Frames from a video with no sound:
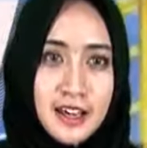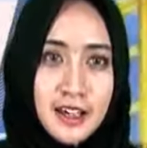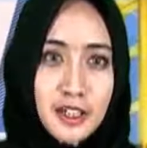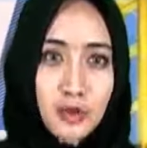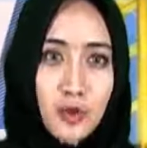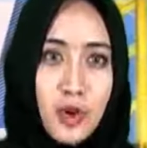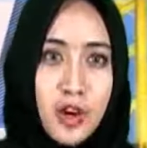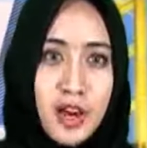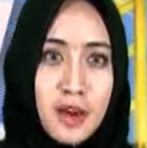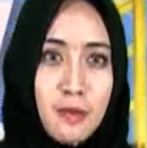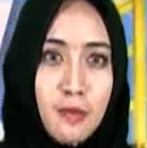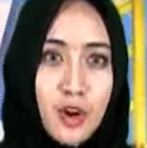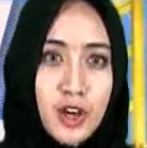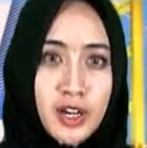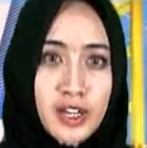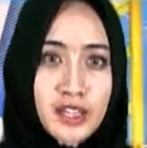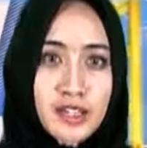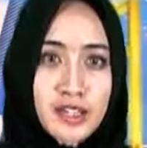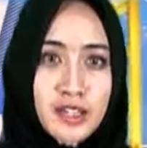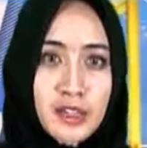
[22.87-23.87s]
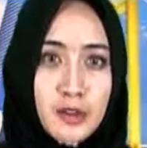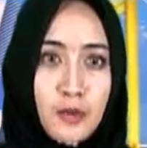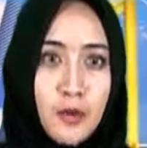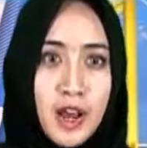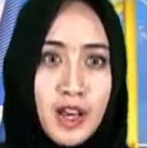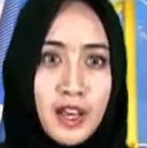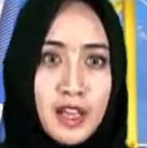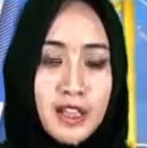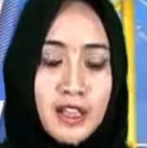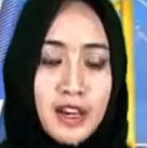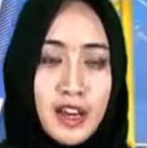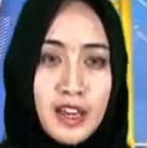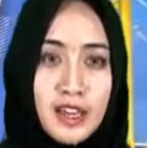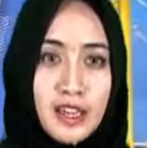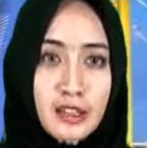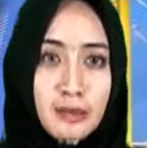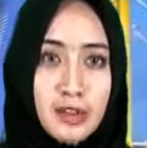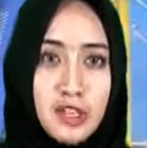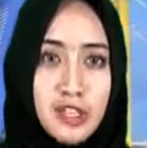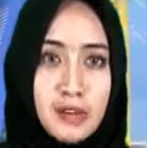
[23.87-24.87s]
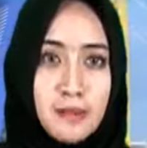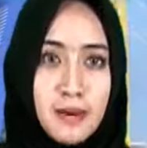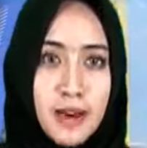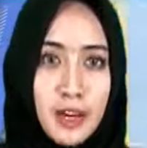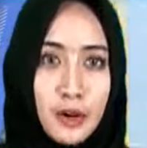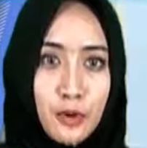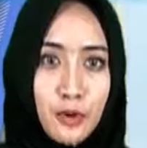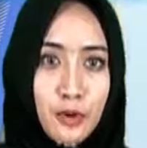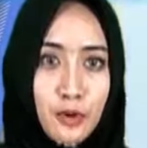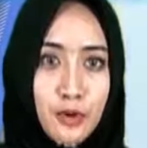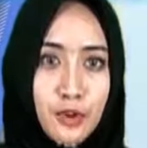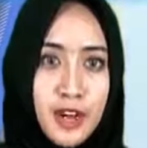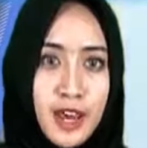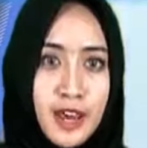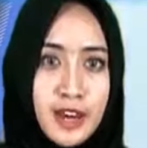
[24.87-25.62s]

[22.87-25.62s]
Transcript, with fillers: Ketua Gabungan Istri Wakil Rakyat Banjarbaru,